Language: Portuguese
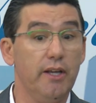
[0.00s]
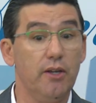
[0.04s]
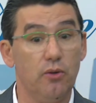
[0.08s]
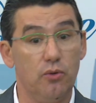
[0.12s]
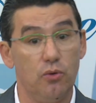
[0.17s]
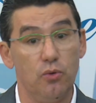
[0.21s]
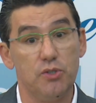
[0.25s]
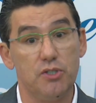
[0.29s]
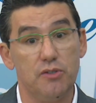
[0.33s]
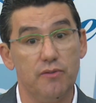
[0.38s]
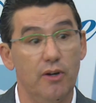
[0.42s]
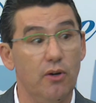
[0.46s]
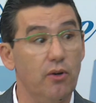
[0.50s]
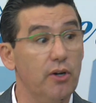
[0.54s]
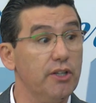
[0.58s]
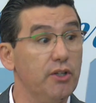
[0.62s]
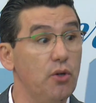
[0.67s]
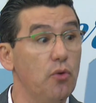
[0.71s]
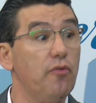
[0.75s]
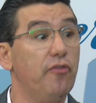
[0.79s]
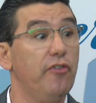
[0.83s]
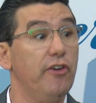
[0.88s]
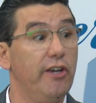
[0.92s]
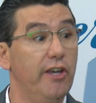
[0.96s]
inclusive agora
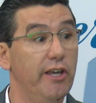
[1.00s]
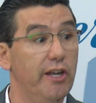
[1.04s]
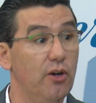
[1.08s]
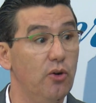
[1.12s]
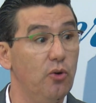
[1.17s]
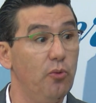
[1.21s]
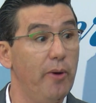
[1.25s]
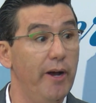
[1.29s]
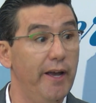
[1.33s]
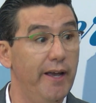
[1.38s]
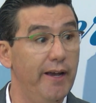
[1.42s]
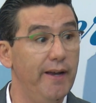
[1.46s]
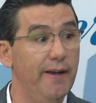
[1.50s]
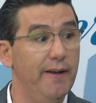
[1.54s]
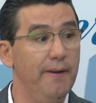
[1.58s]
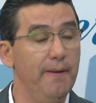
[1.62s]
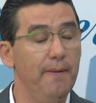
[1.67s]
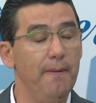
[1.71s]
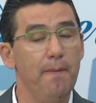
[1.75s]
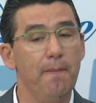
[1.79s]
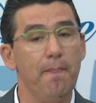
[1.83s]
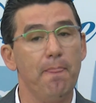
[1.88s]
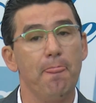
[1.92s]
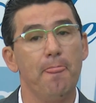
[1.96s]
tem um Figueira Rubaiá.
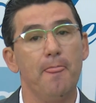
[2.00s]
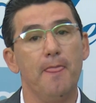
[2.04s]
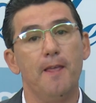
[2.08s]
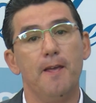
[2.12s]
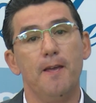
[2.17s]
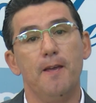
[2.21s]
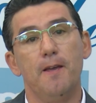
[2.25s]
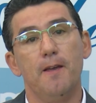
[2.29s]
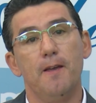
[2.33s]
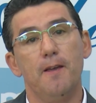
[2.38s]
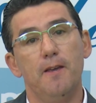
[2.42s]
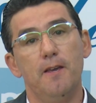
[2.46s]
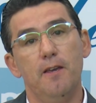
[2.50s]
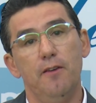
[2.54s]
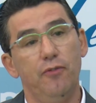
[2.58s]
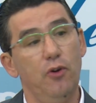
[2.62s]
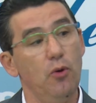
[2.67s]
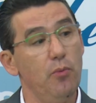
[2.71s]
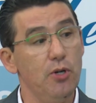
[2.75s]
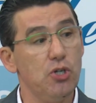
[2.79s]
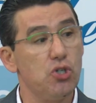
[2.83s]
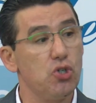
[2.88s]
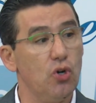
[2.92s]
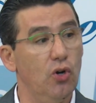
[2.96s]
E foi
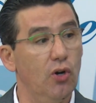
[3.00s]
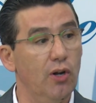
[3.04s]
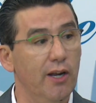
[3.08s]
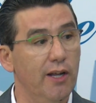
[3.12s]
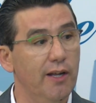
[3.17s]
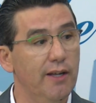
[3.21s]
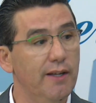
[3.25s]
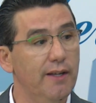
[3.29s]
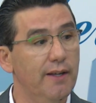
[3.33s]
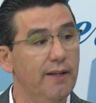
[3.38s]
uma escola.